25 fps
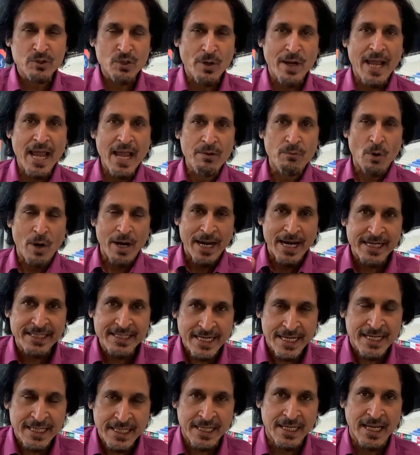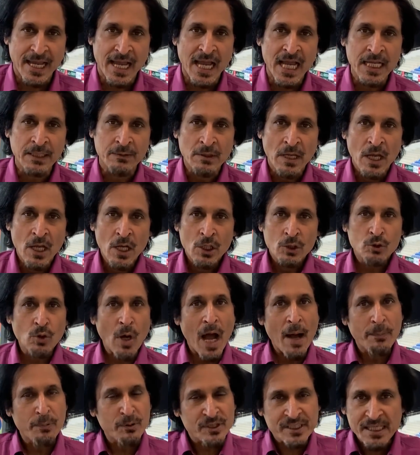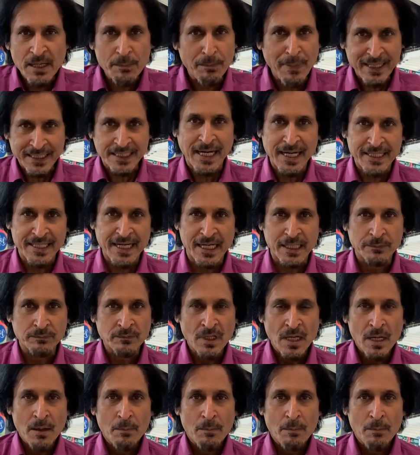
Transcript: जो है वो हिटिंग की है तो आप उससे मत हटें